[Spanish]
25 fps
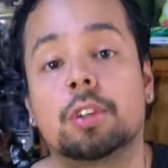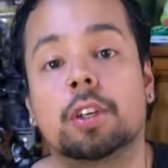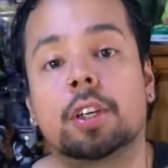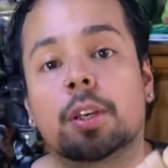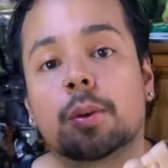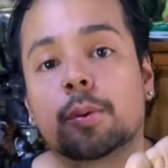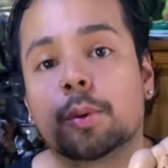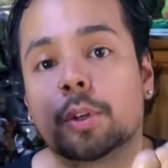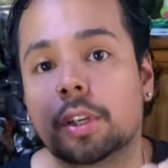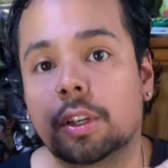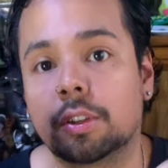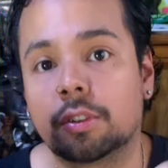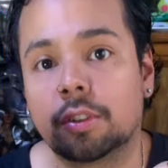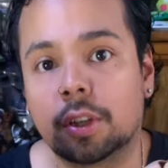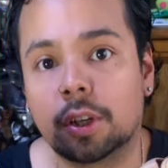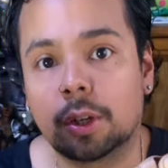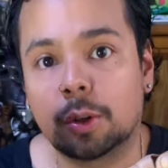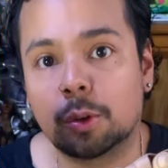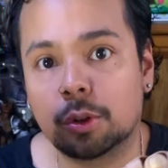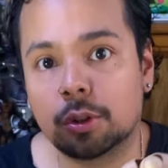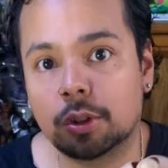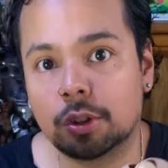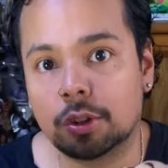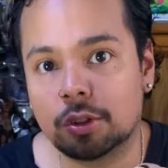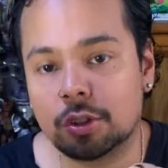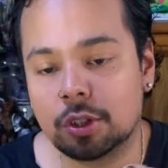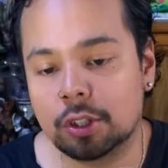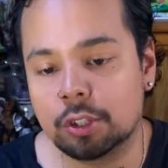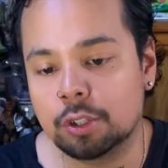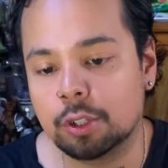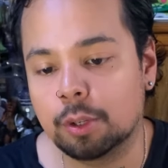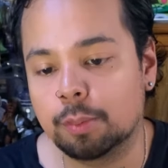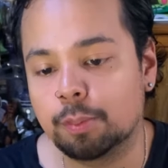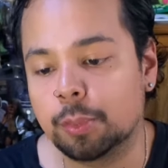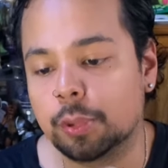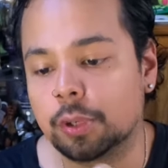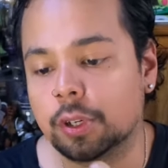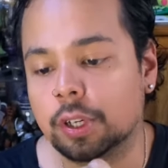aquí voy a hacer un
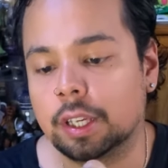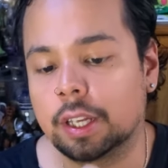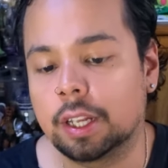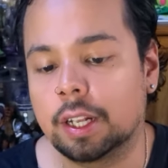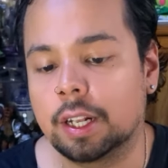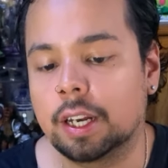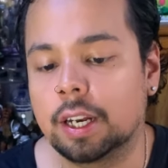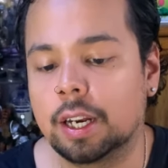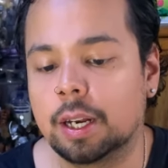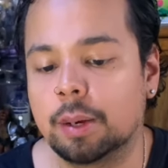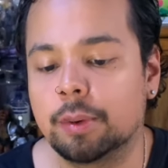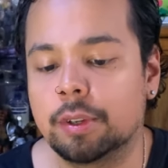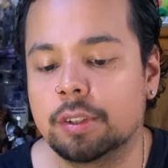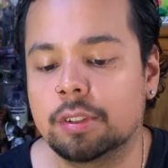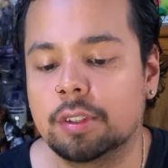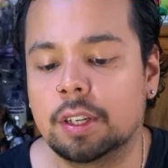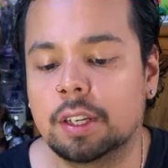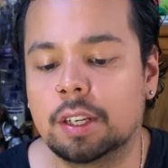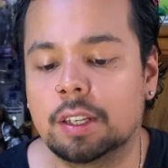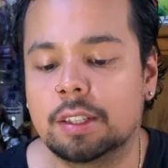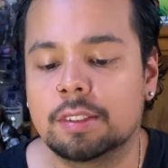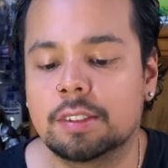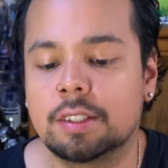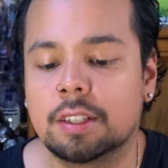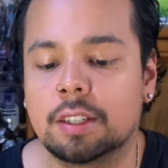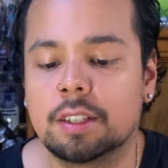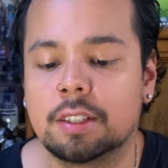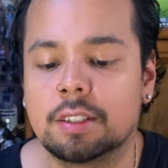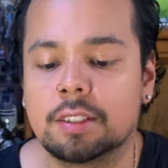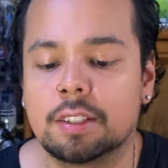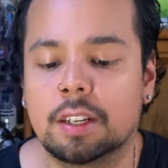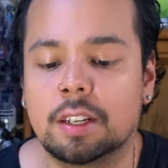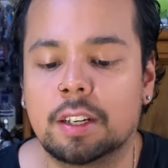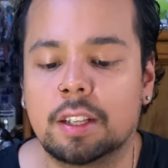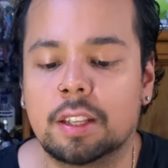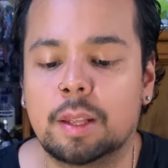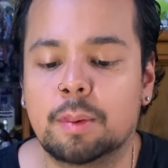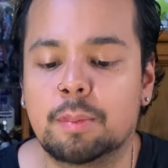inciso porque la cabeza se le
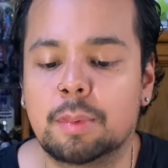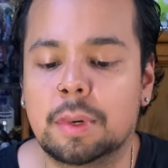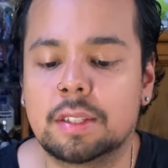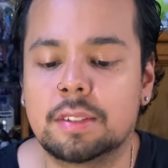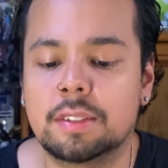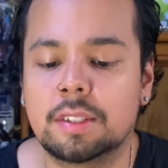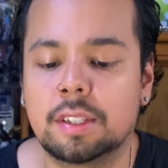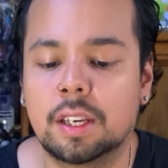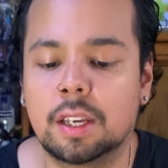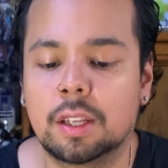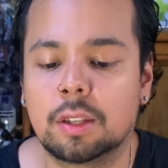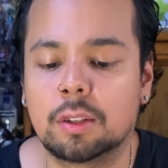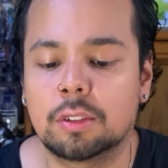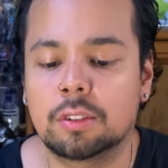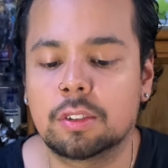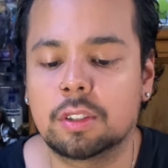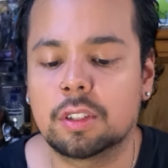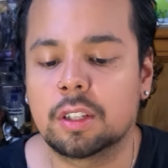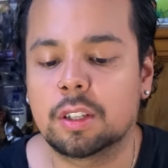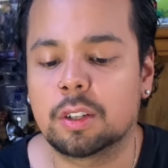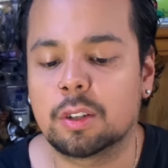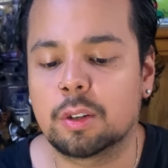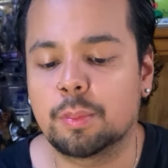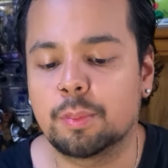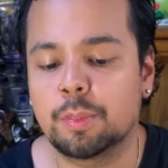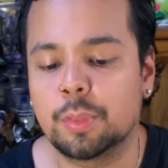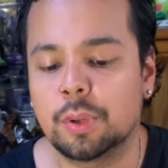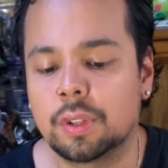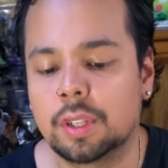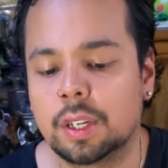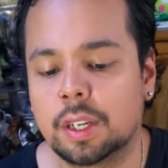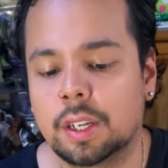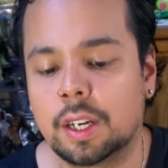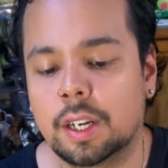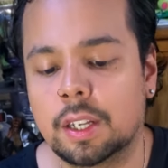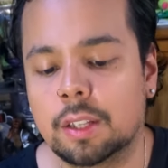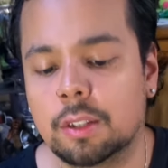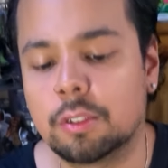sale demasiado, se le rompió
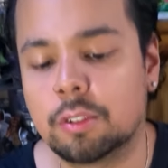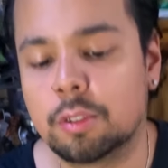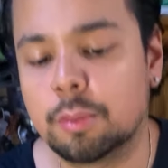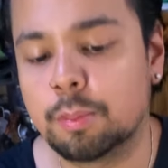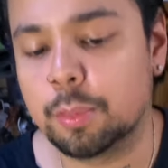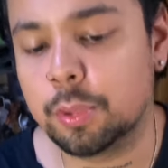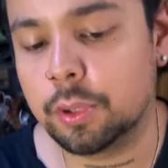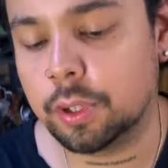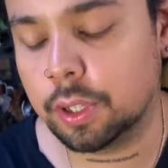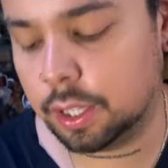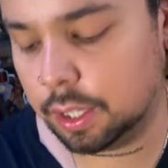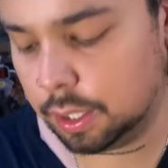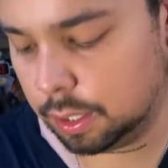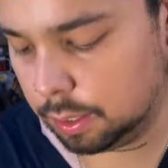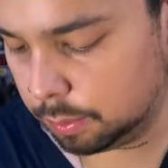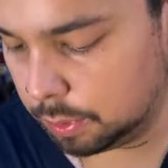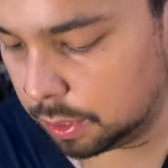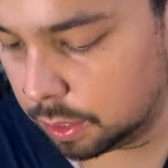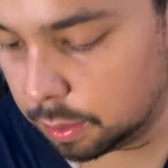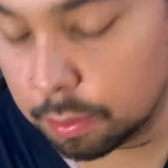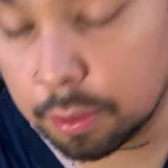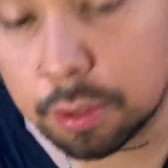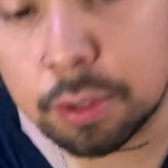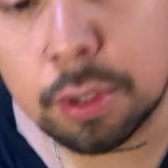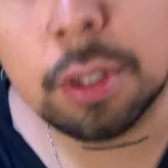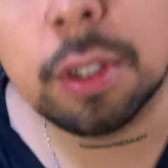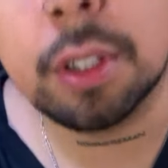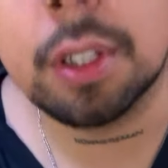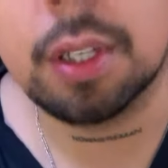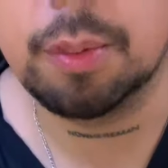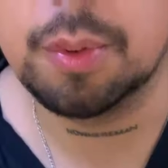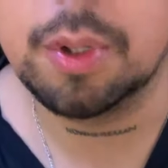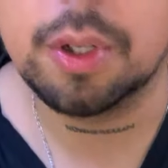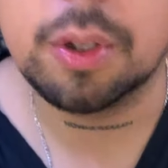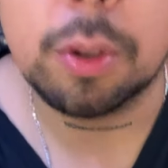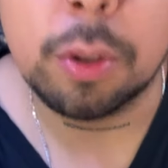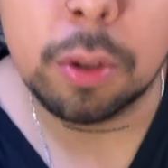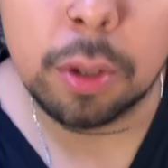de acá, no sé por qué, tal vez tiene
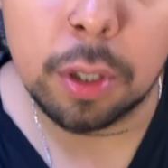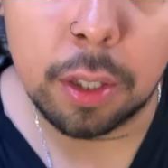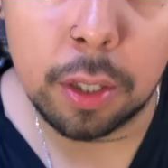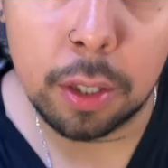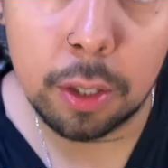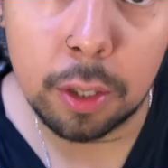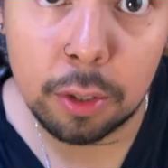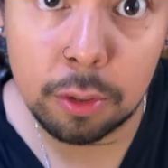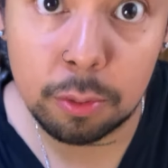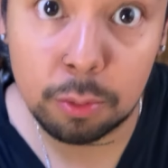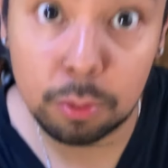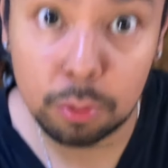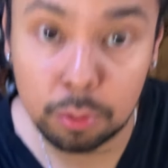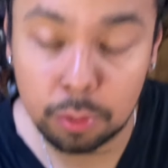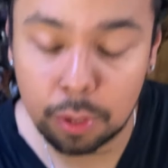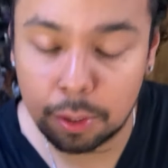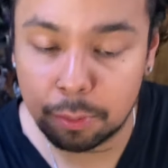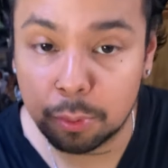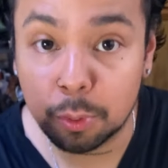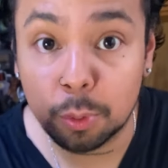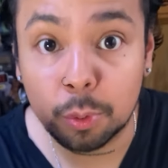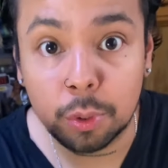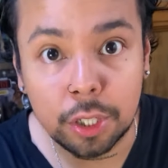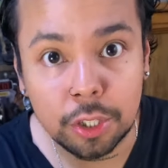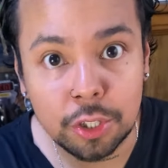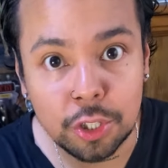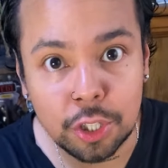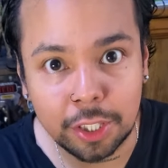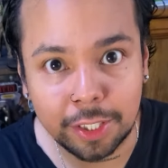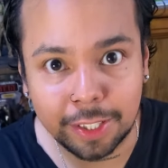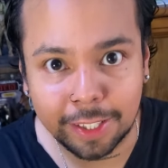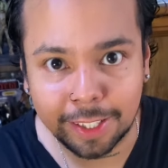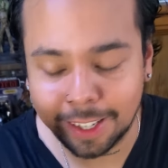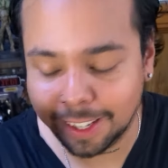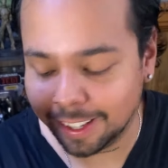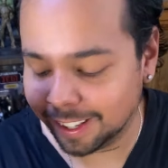que ver con que es una figura china,